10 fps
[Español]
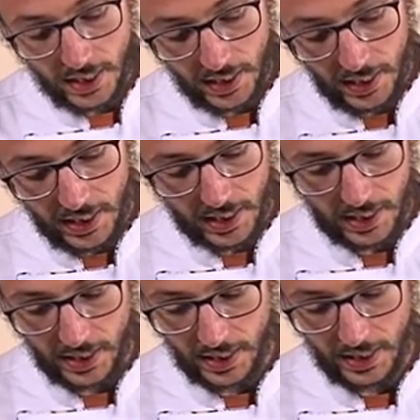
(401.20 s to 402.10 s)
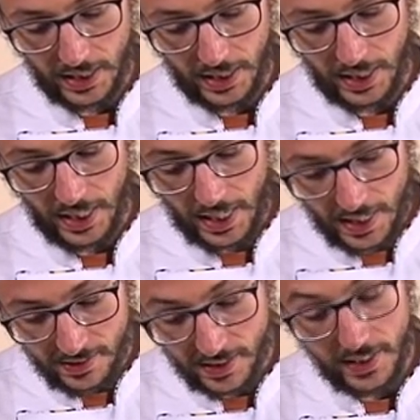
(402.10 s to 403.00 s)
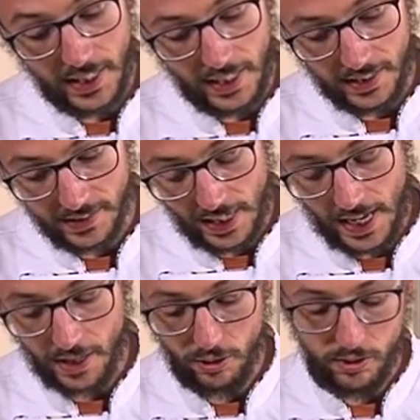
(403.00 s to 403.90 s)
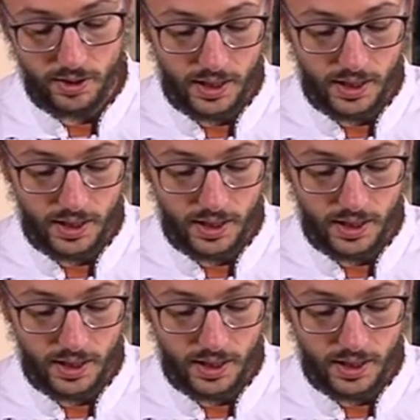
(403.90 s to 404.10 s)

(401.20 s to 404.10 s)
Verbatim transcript: Y eh, ese de salado,